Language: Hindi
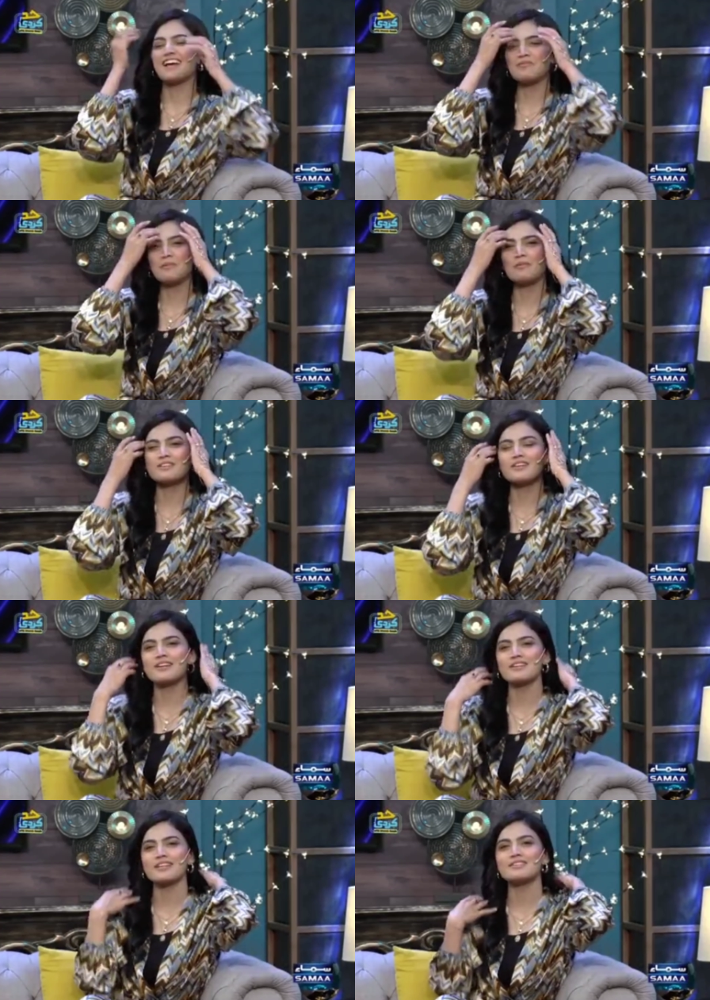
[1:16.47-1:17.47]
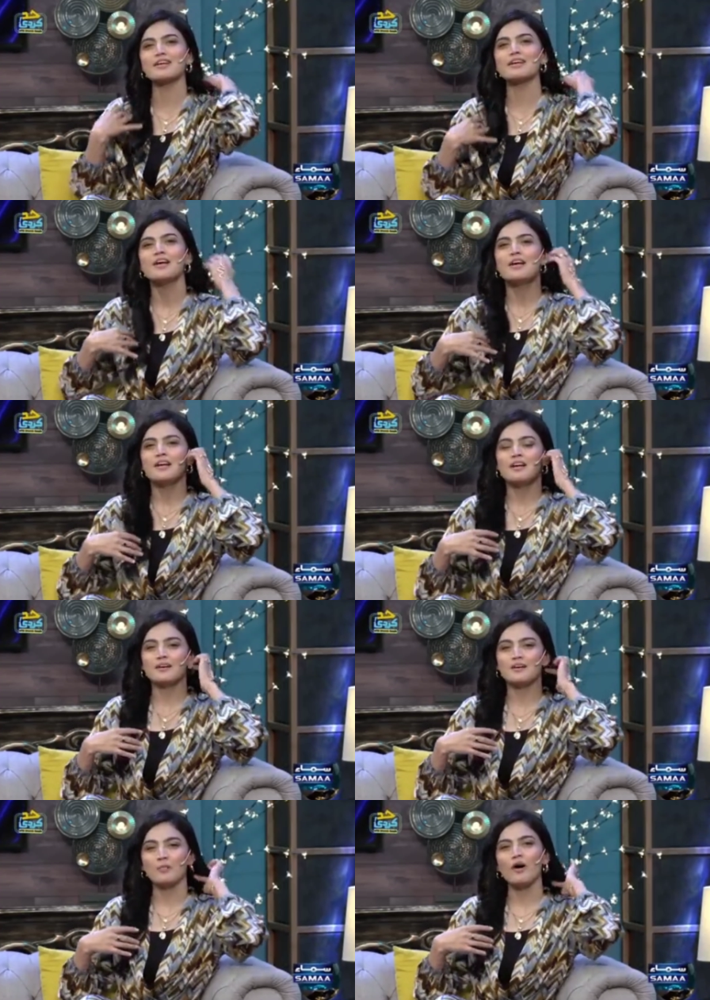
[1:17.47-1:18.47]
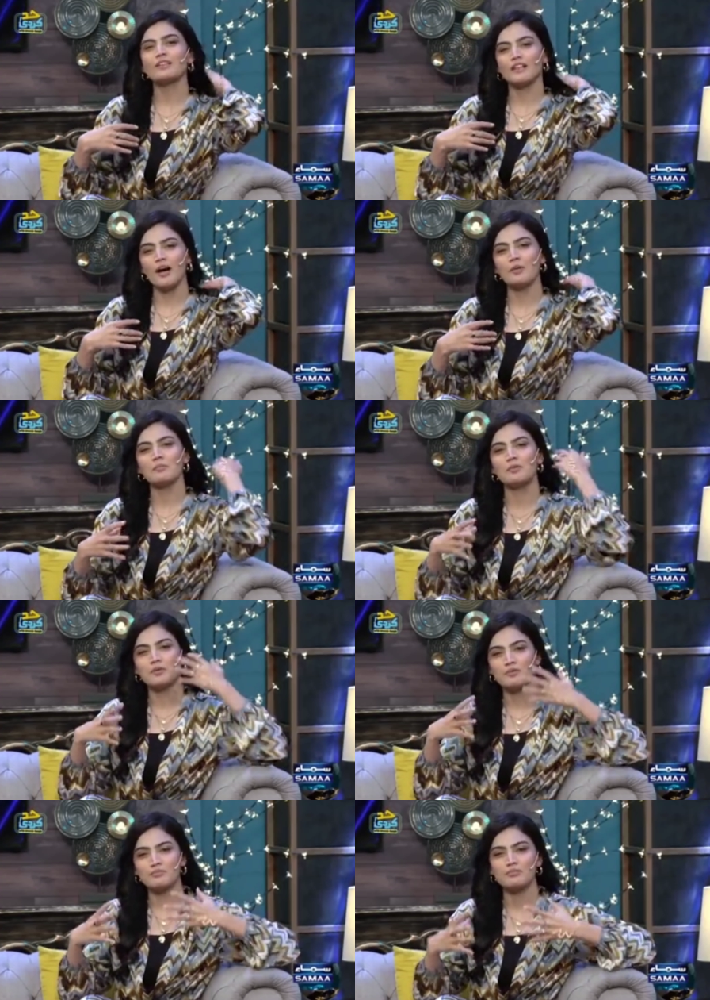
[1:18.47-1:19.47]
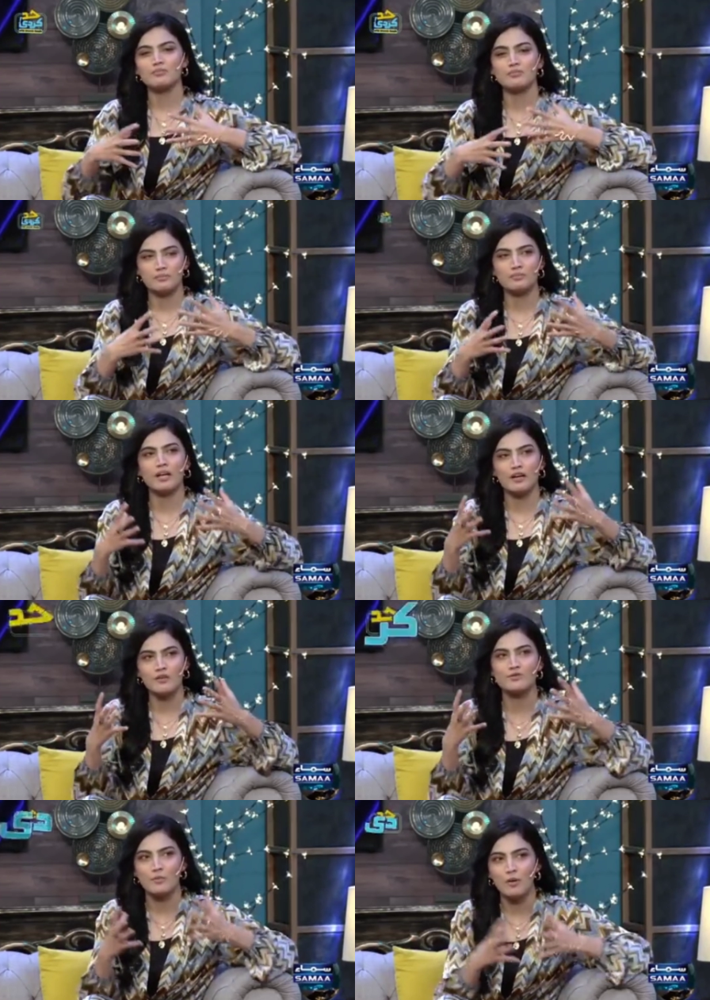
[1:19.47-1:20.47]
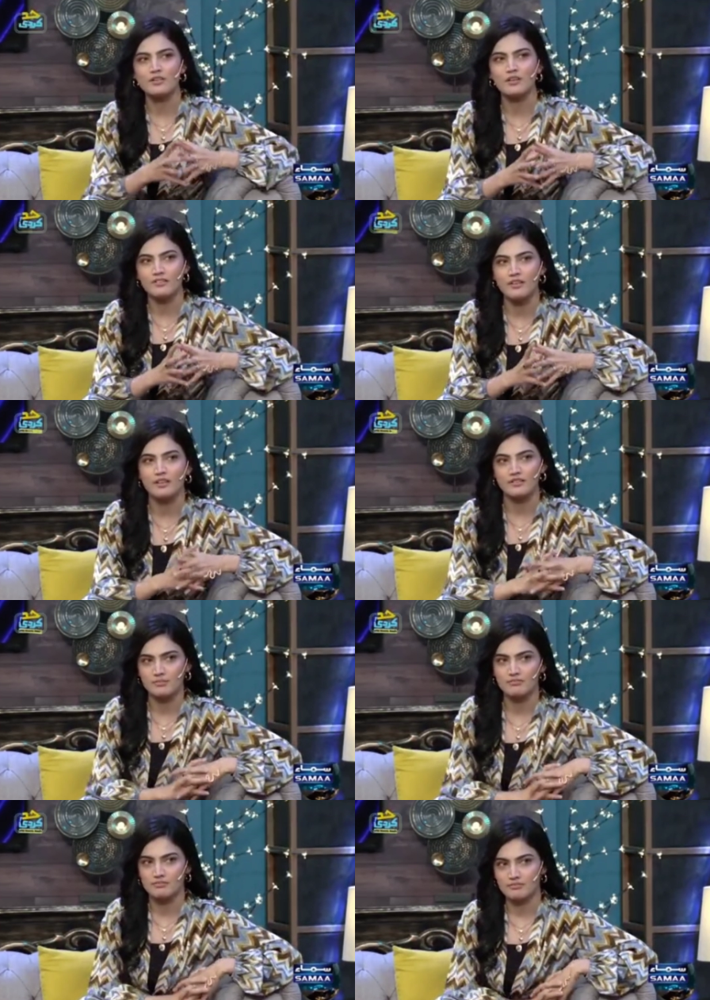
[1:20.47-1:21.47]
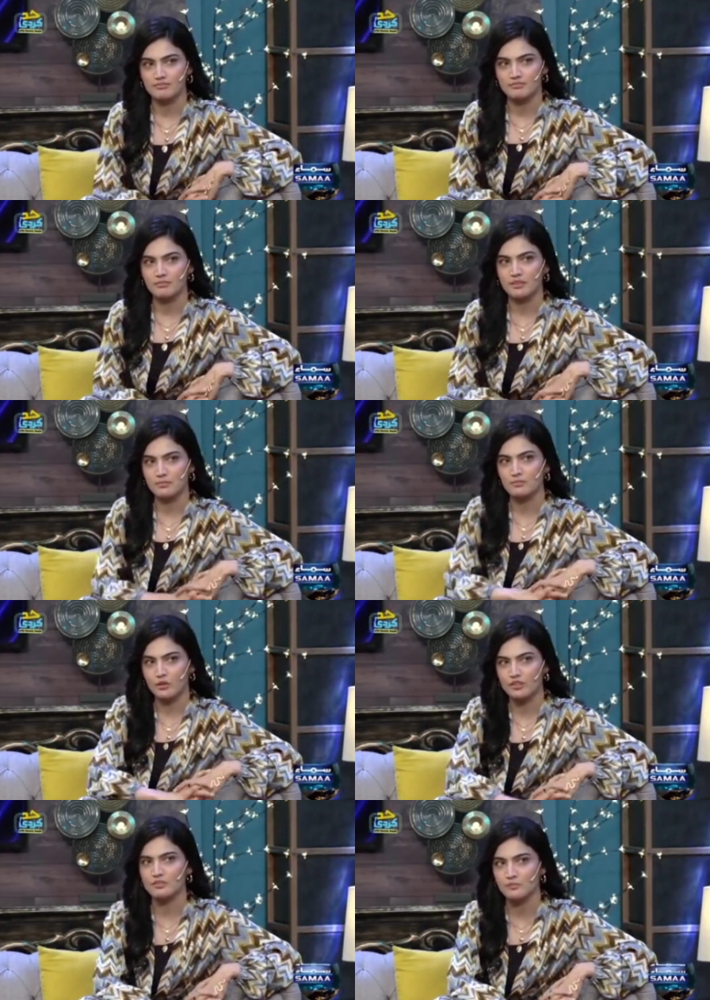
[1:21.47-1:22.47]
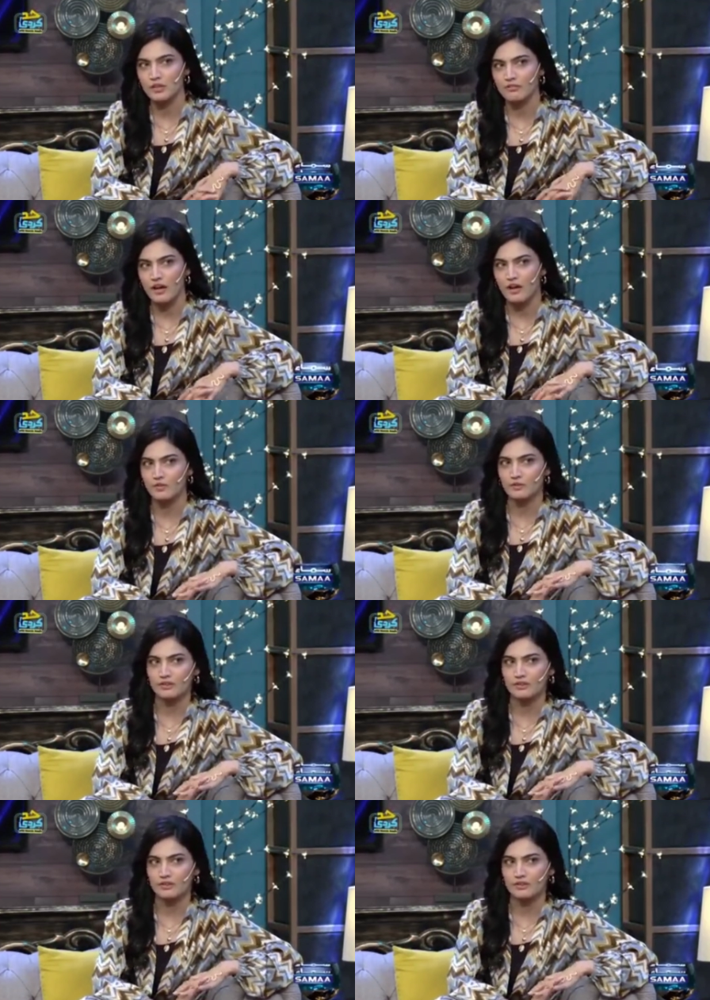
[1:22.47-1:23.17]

प्रपोजल इन सेंस के बहुत हाँ लड़के उसके बहुत ज्यादा फैन मतलब बॉयज बड़े फैन है